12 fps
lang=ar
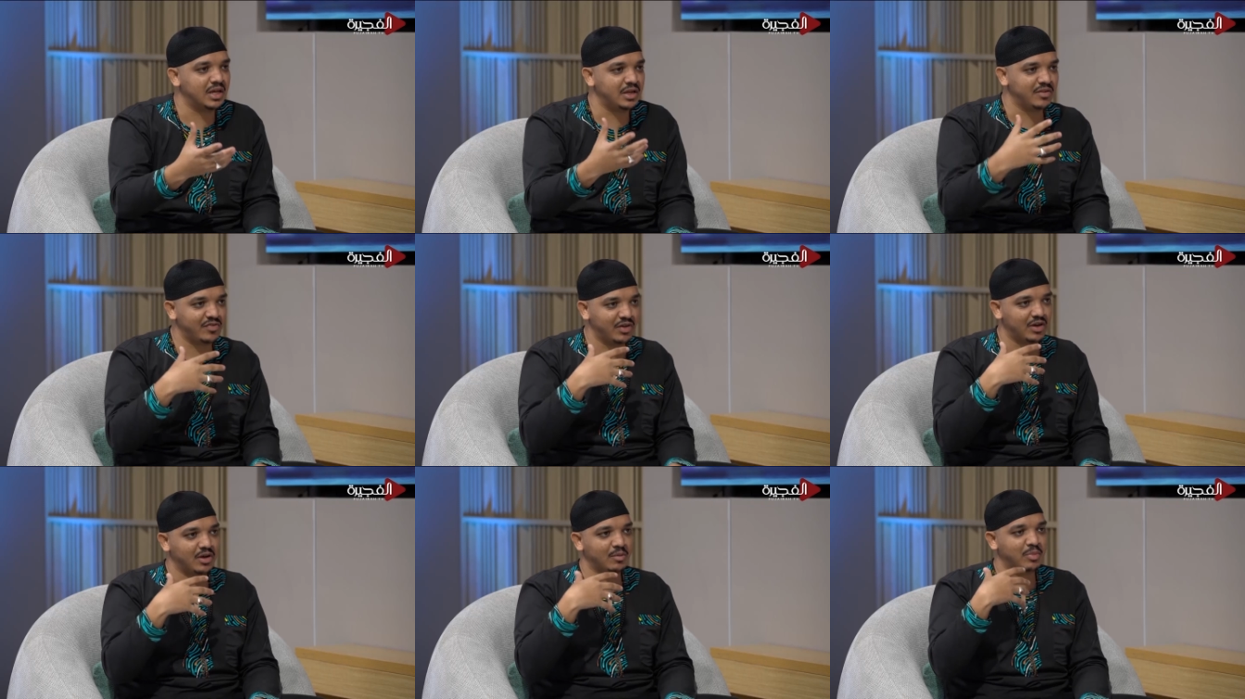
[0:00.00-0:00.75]
يعني
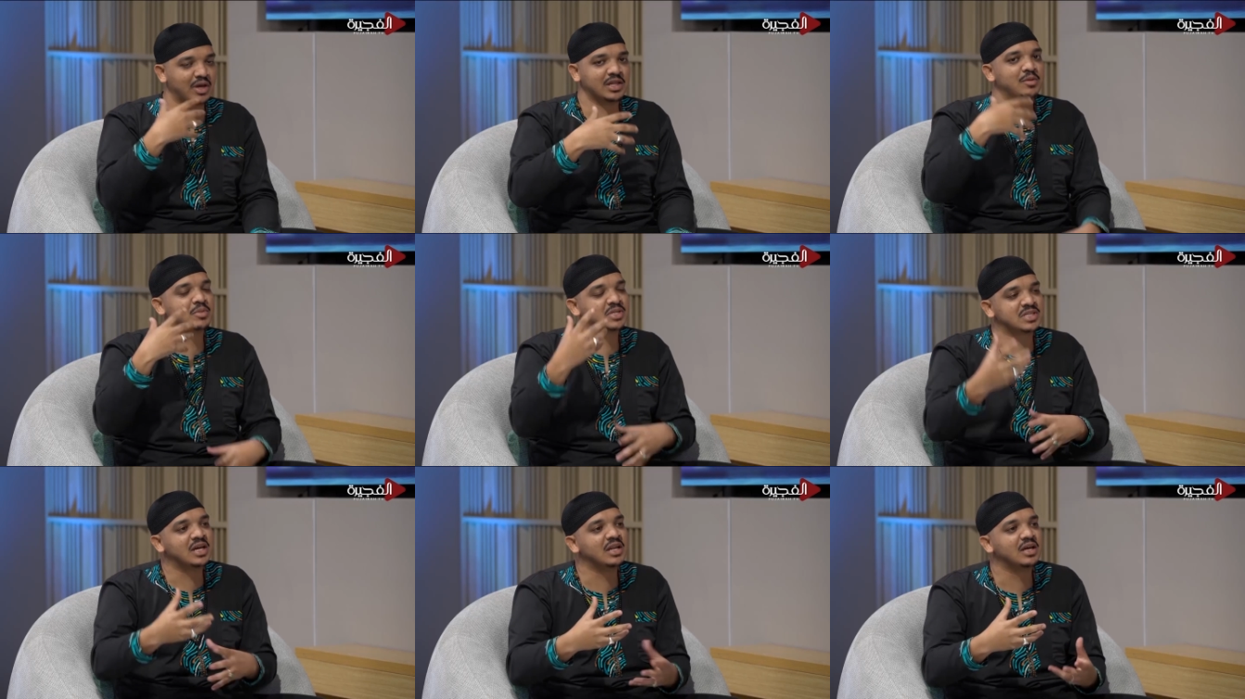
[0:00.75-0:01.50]
فبقدم
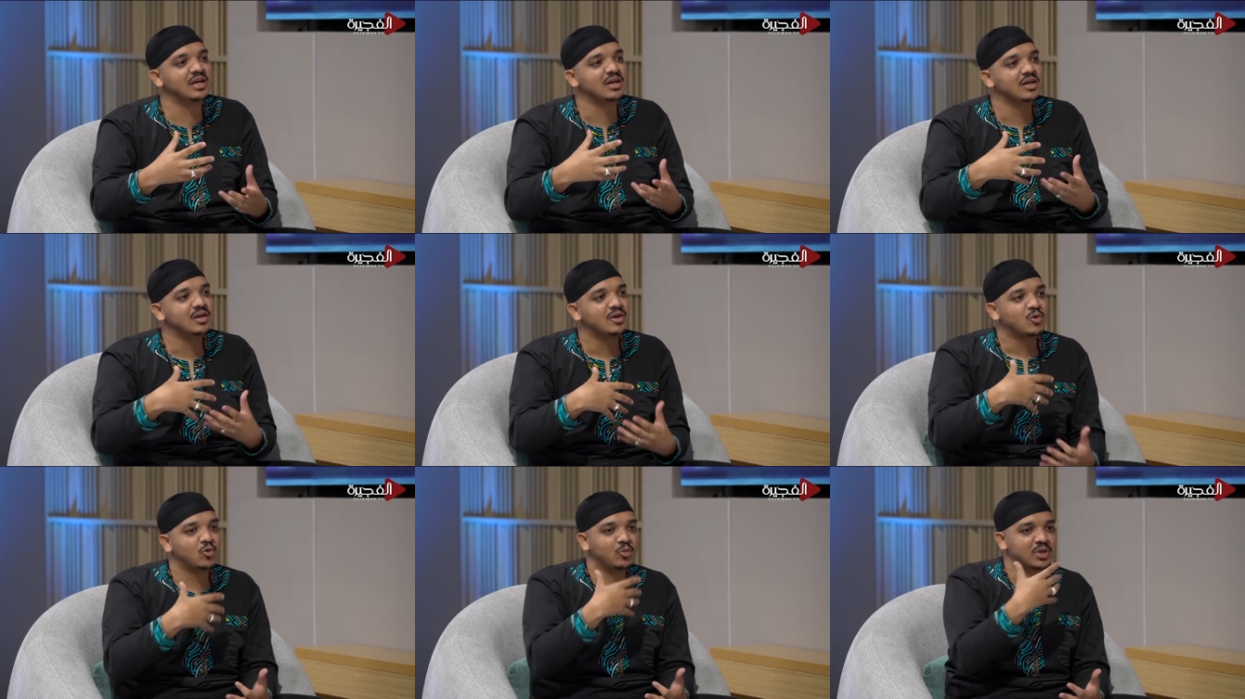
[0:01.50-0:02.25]
رساله
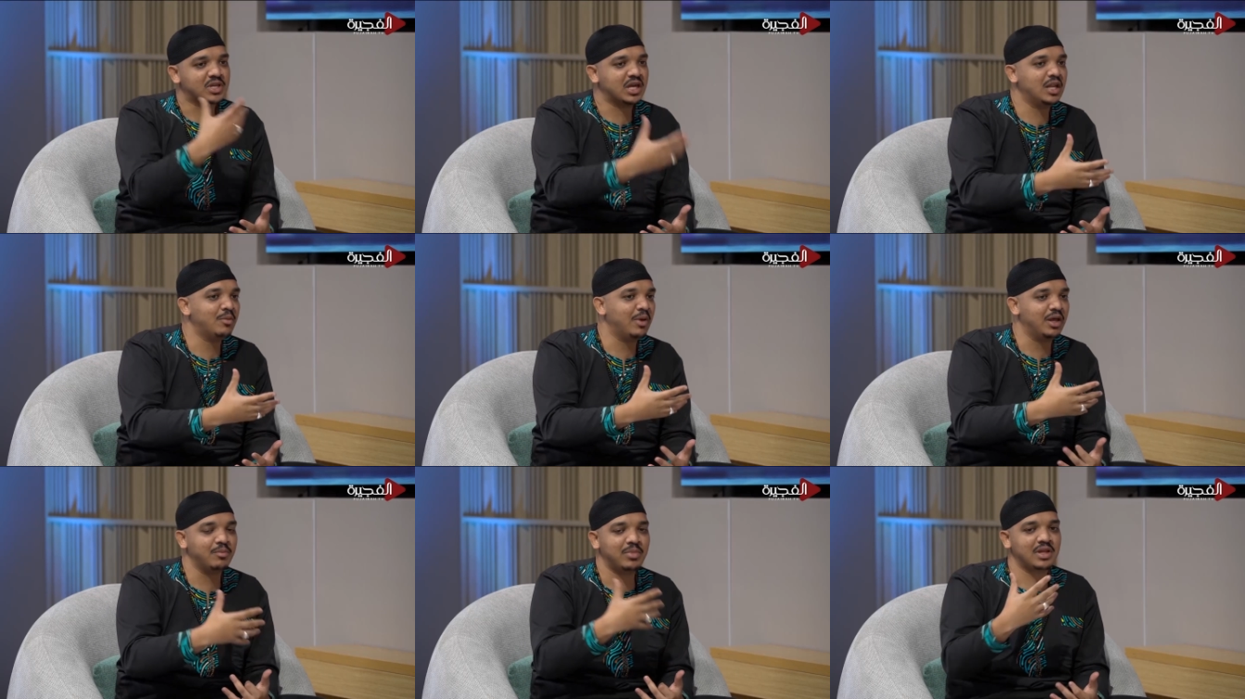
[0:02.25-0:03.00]
وبتكلم
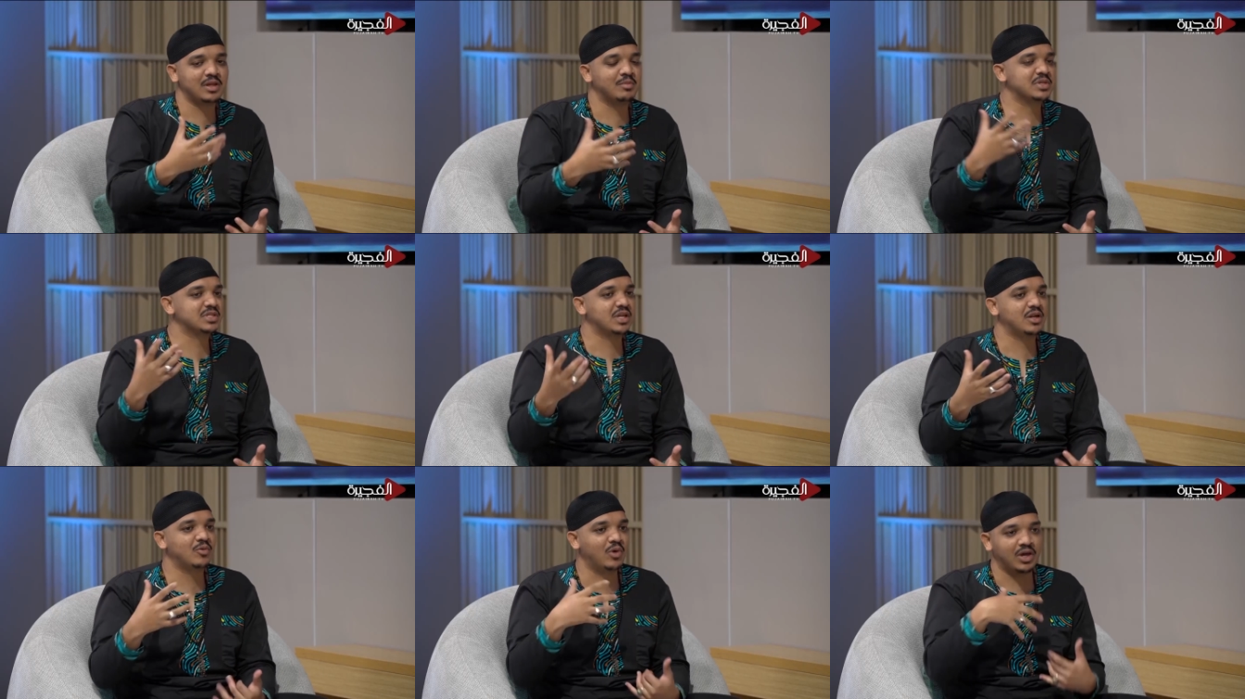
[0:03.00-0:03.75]
عن بلدي
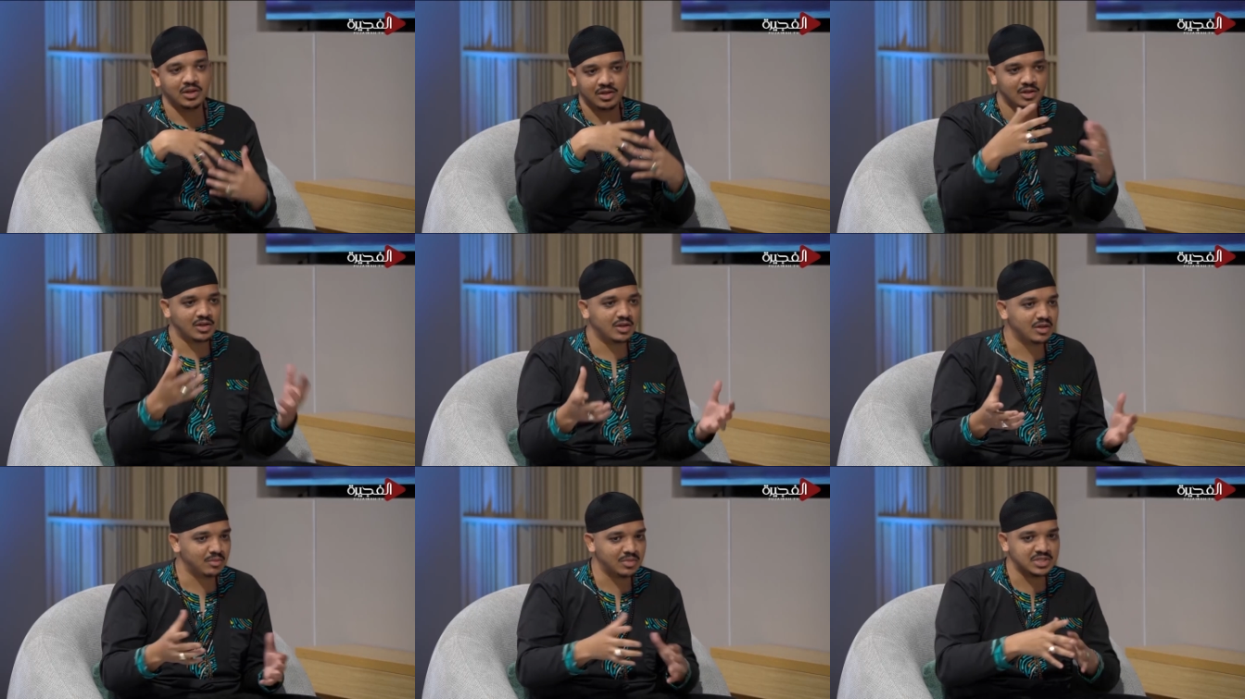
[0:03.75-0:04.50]
مثلا وعن
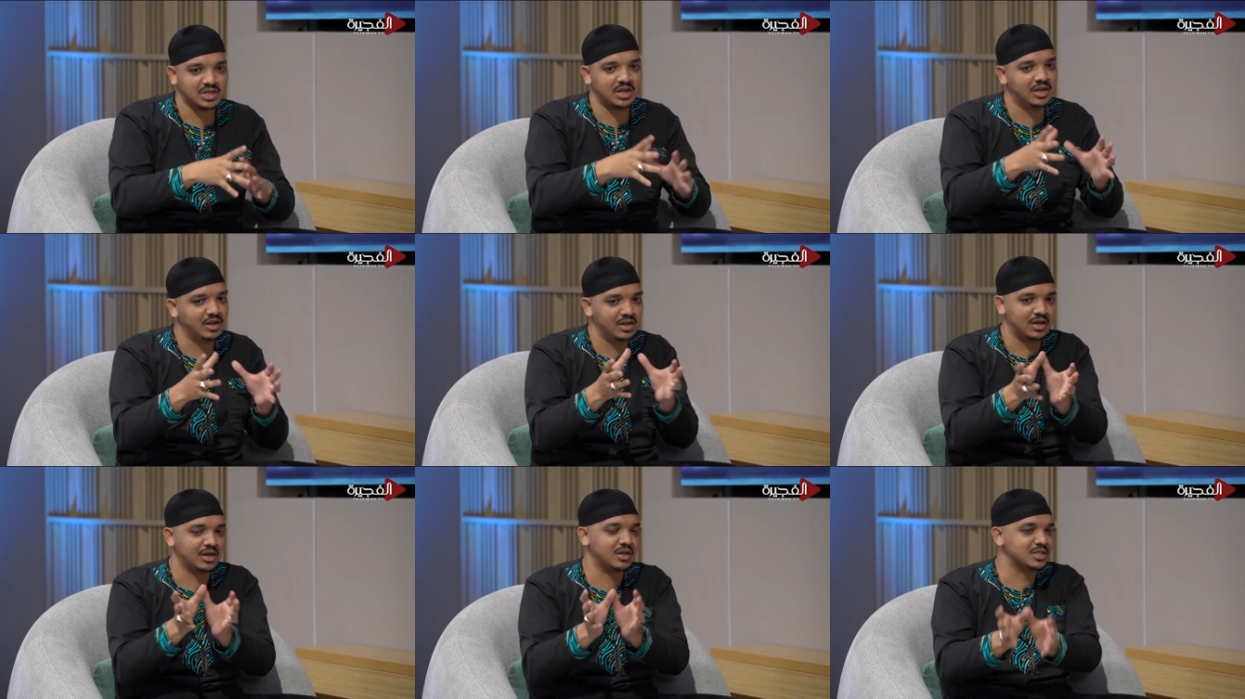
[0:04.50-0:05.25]

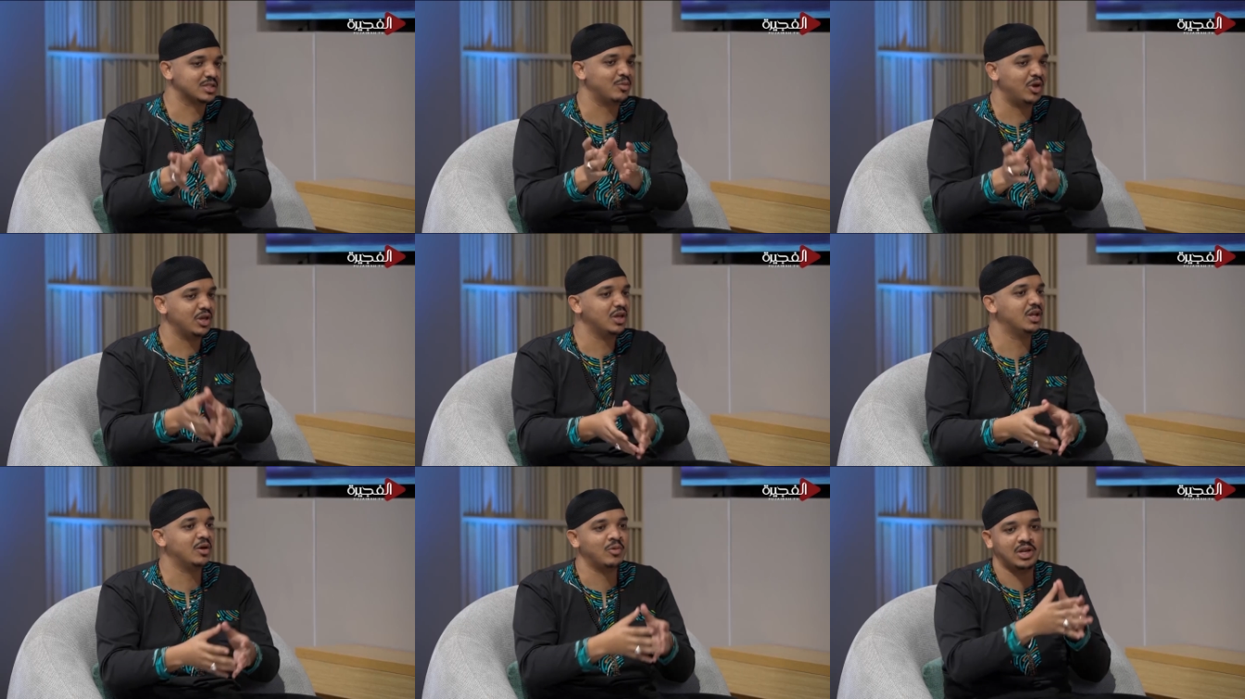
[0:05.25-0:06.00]
مثلا قصه
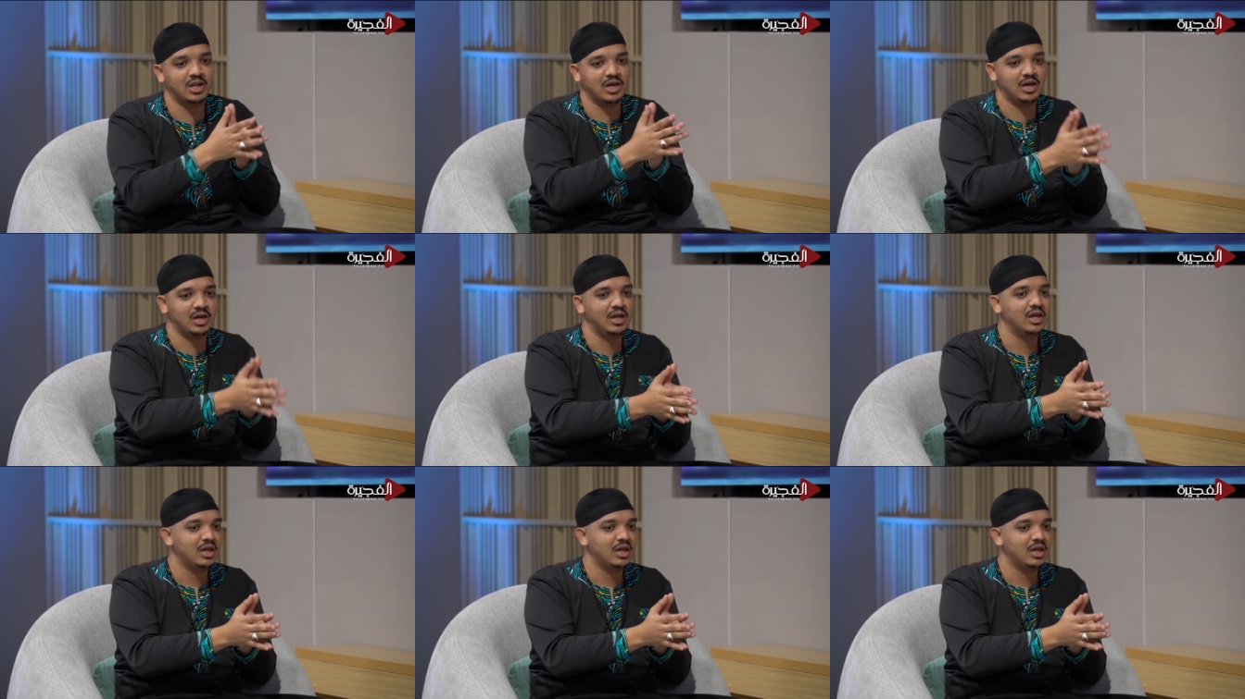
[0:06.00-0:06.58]
معينه ولا